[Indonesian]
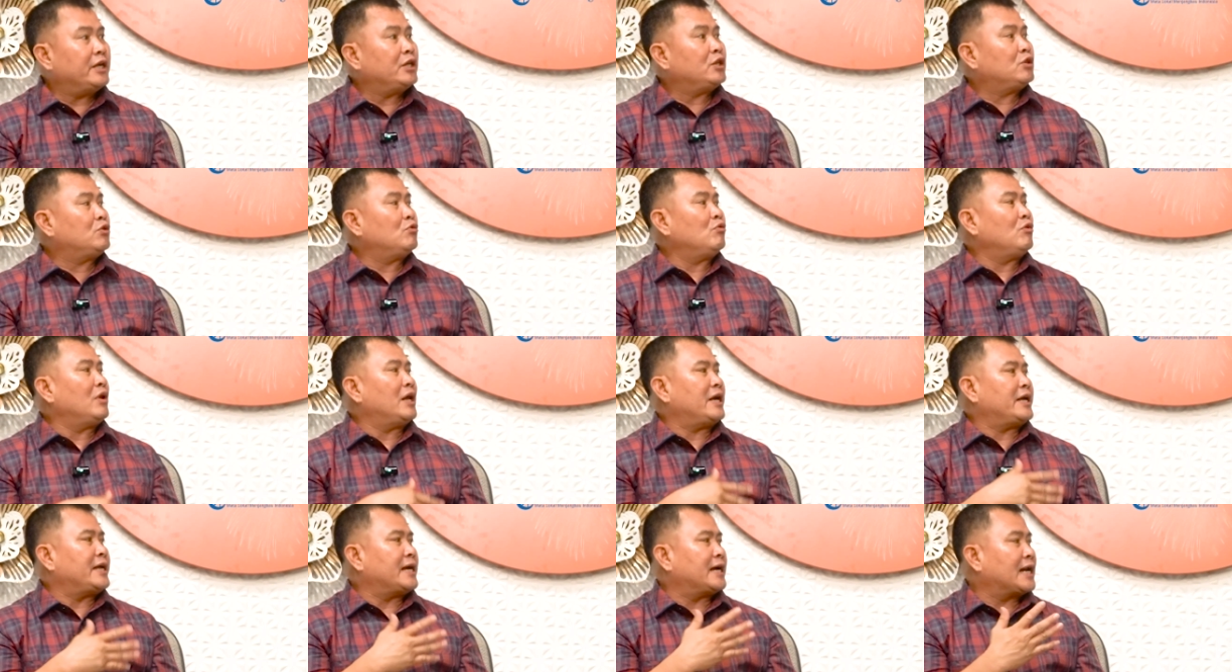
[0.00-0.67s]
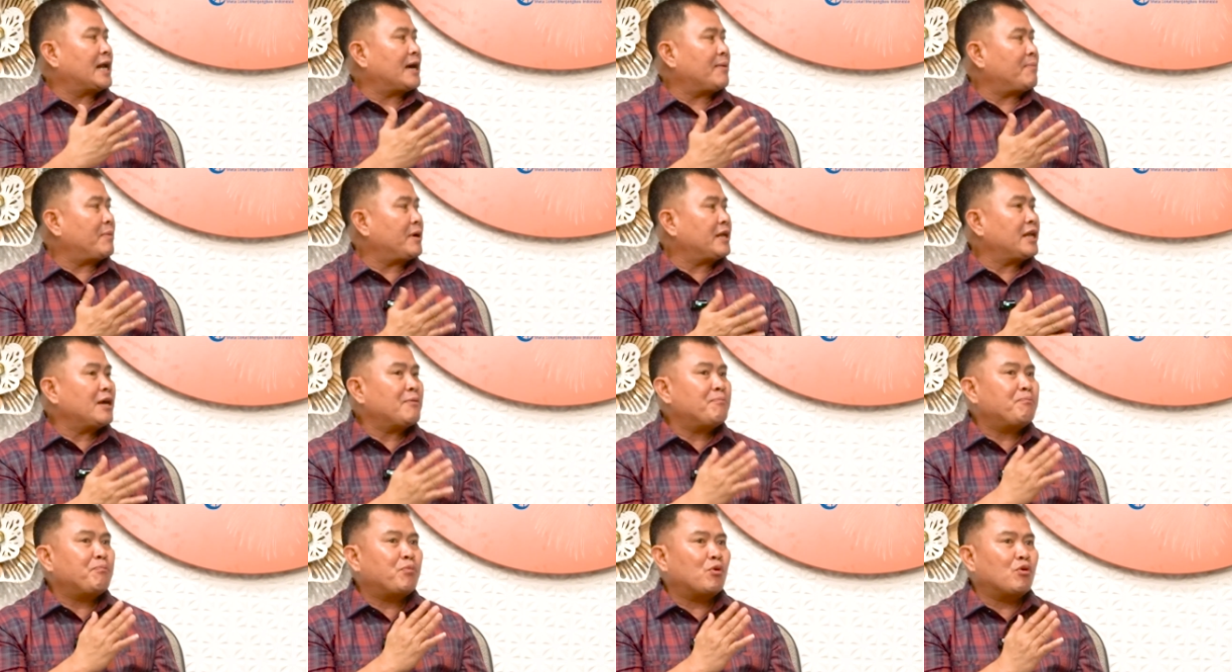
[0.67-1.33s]
itulah yang
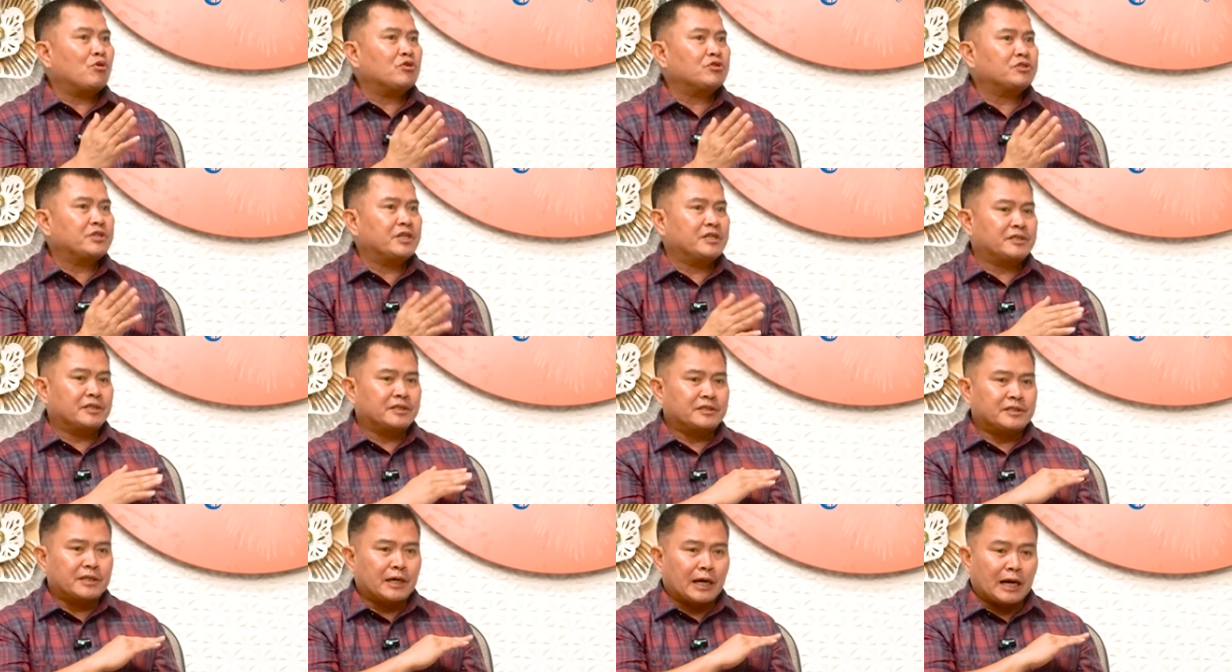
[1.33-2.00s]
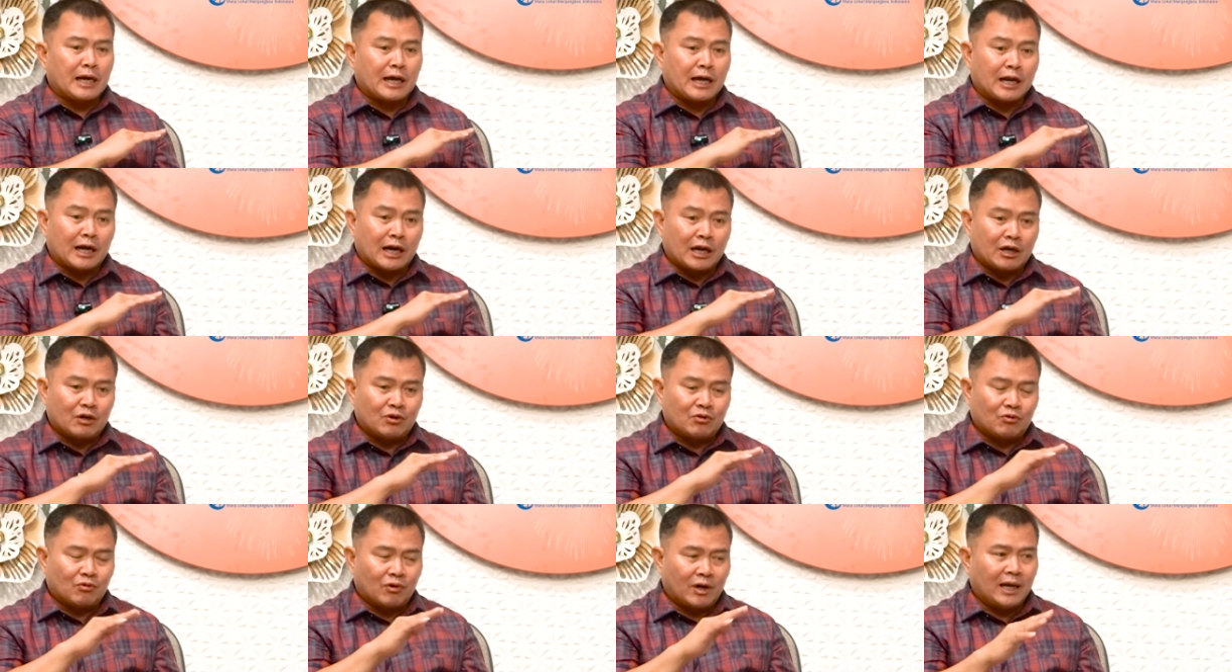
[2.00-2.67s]
namanya proses secara
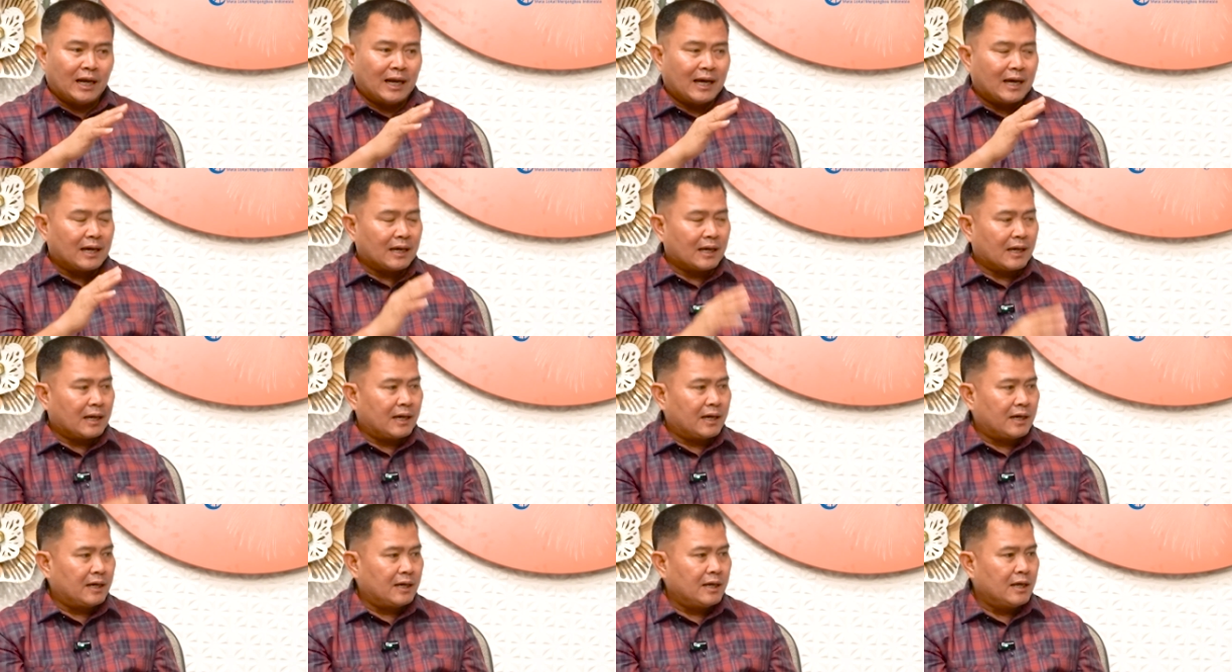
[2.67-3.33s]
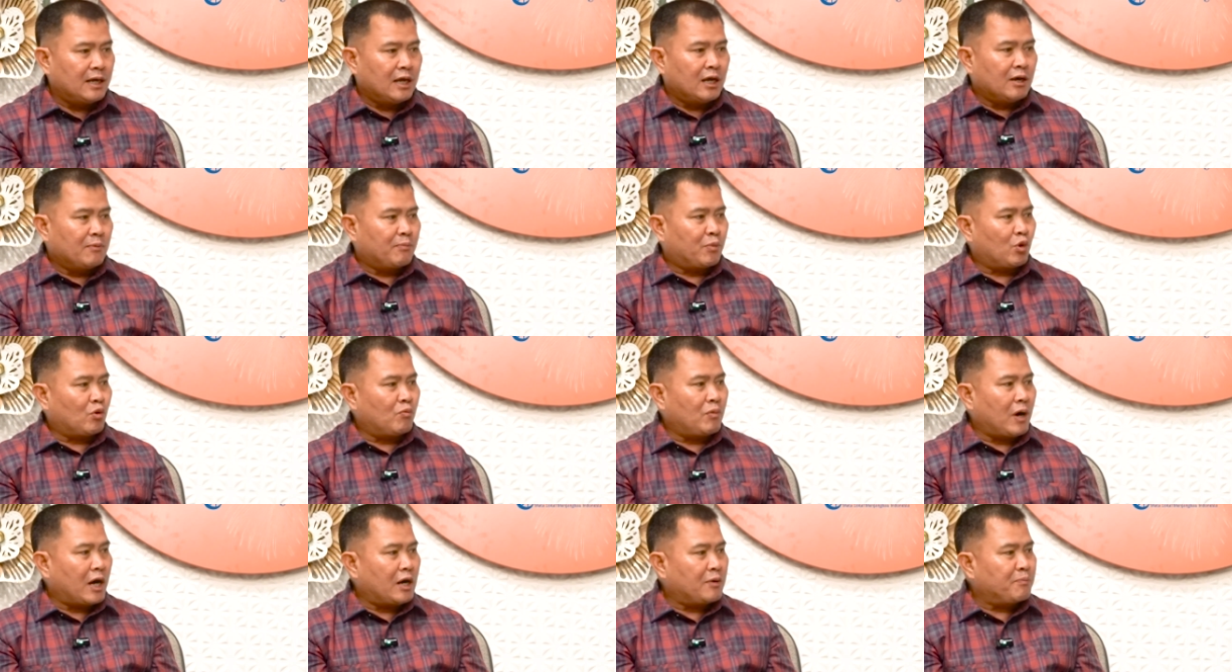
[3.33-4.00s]
gradual agar
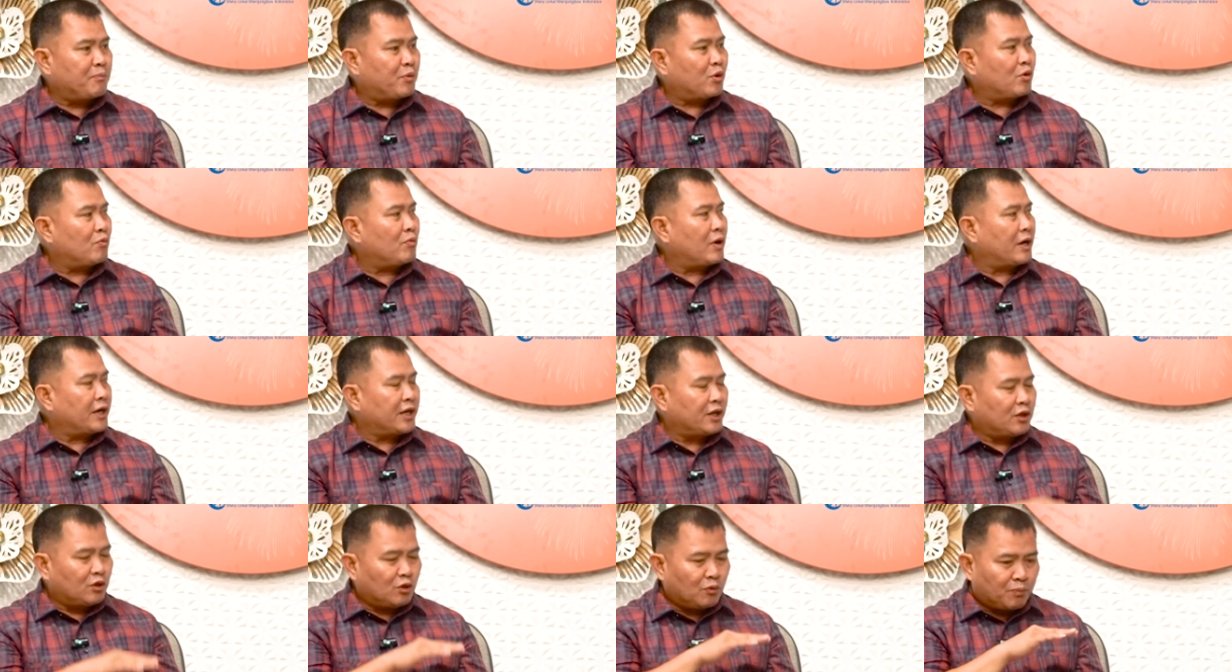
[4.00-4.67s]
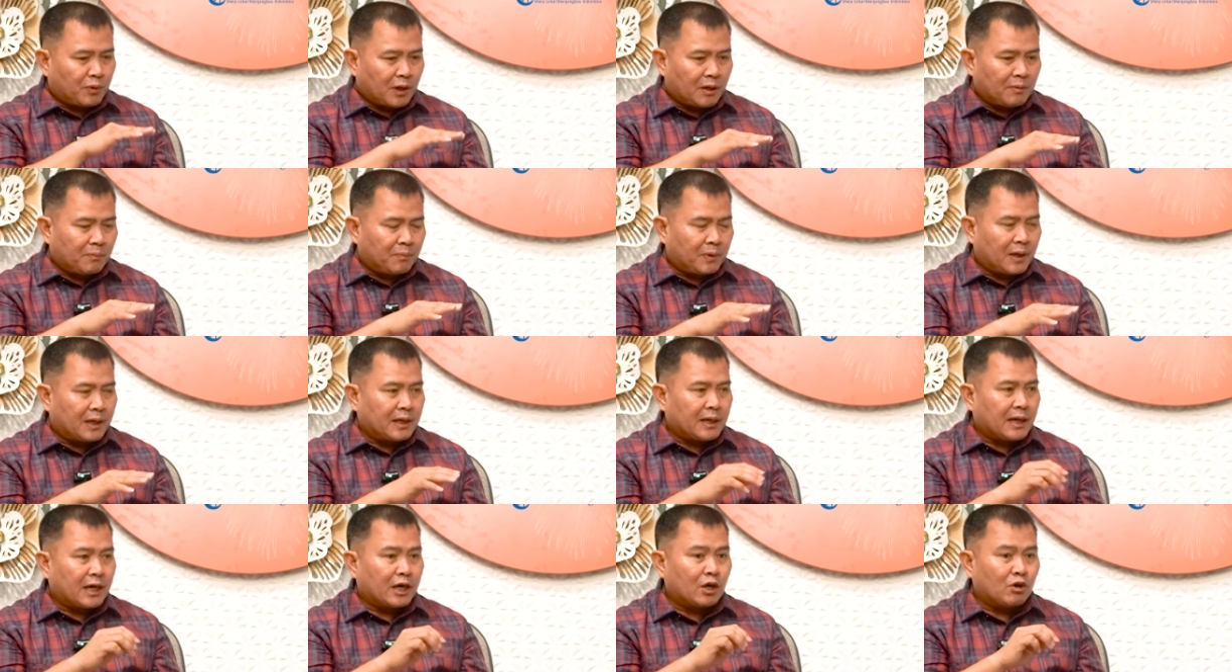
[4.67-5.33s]
perubahan-perubahan itu
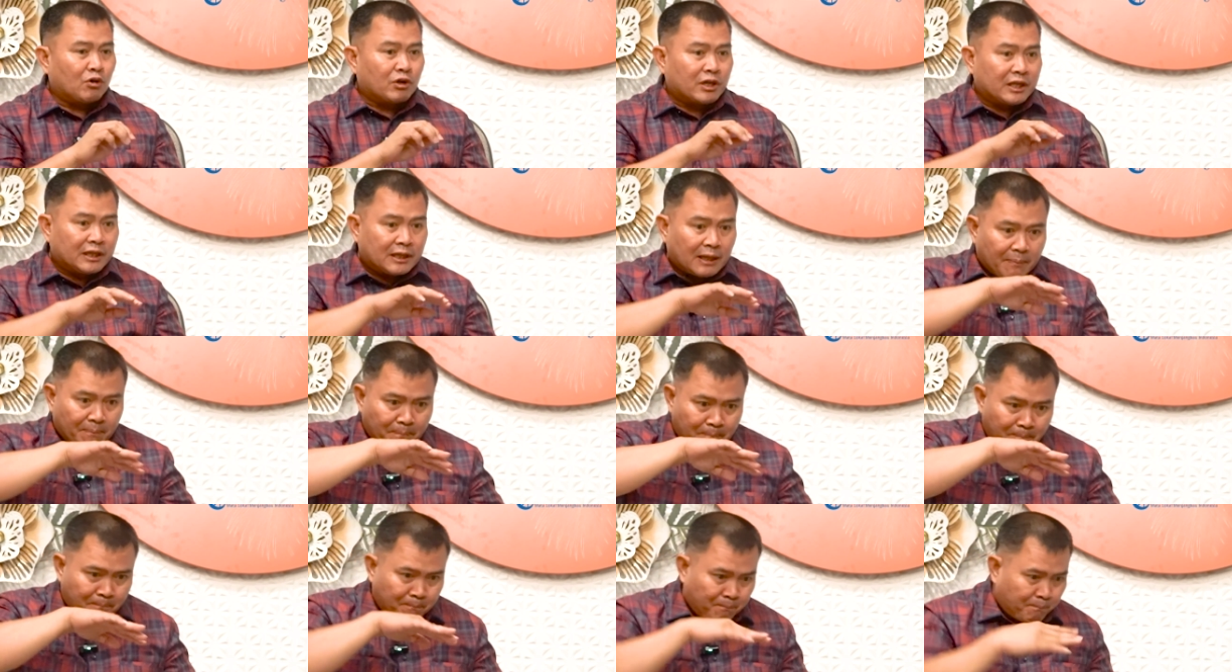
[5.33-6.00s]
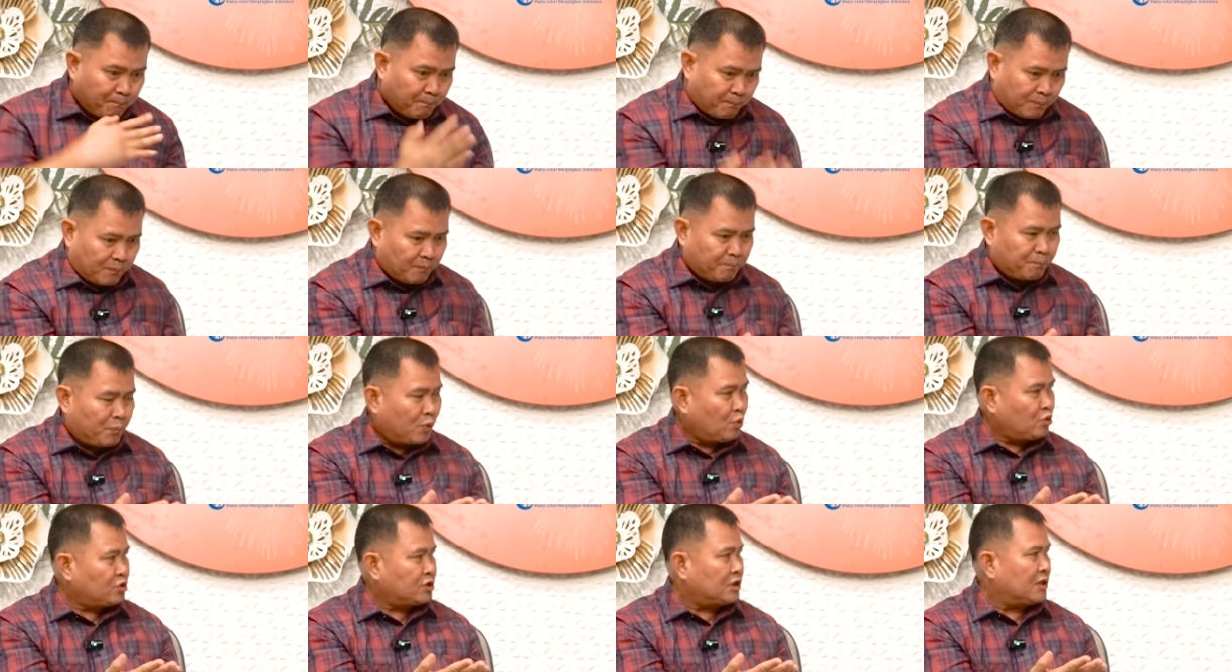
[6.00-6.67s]
pelan-pelan karena kita
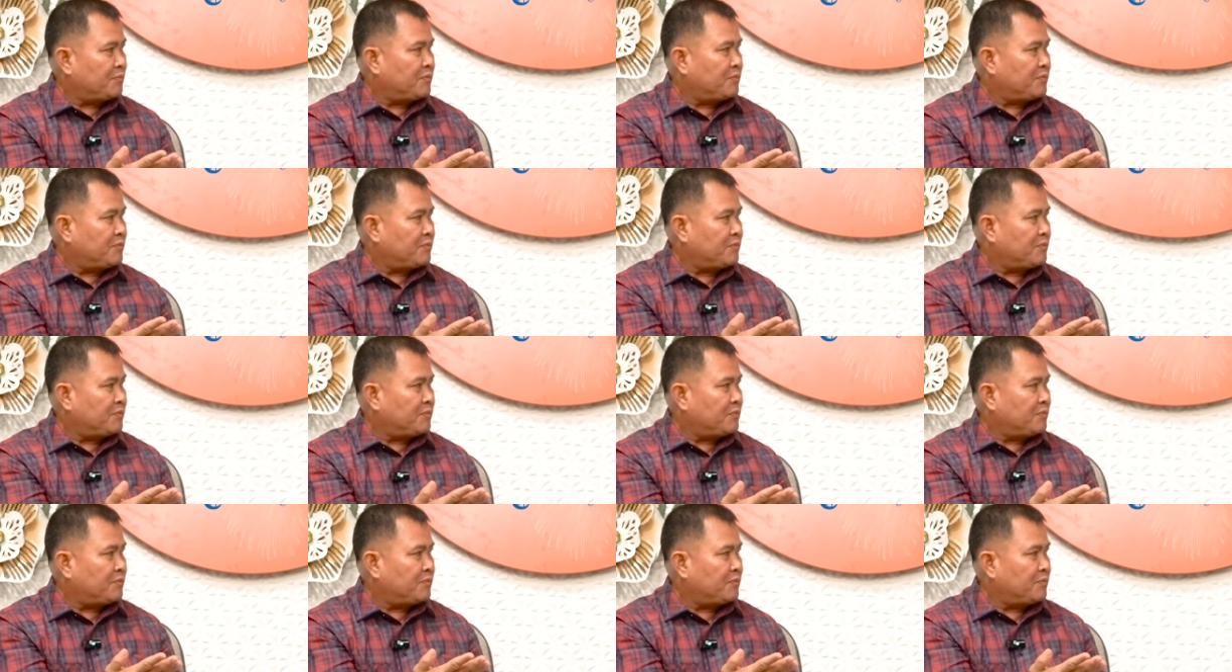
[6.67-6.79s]
push